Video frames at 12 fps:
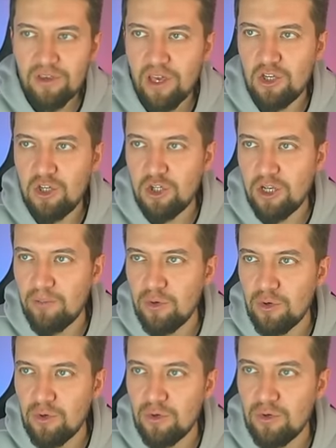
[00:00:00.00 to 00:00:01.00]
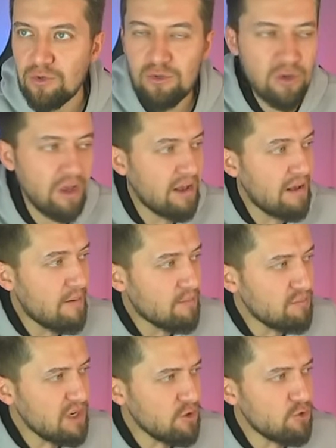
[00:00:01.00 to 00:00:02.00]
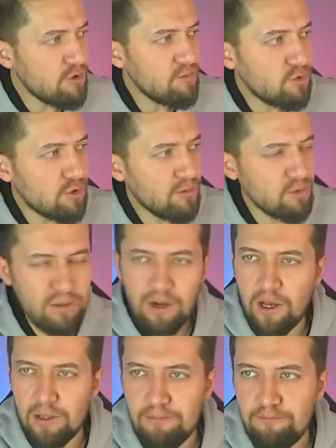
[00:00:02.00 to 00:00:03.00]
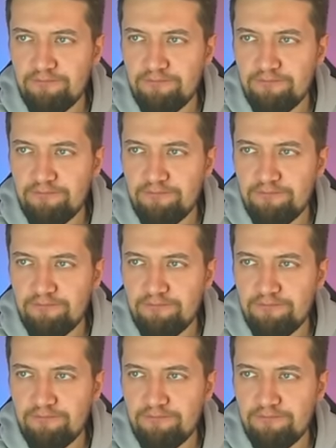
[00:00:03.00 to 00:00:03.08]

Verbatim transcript: geçiş yapıyoruz. Medium sorumuza bakalım.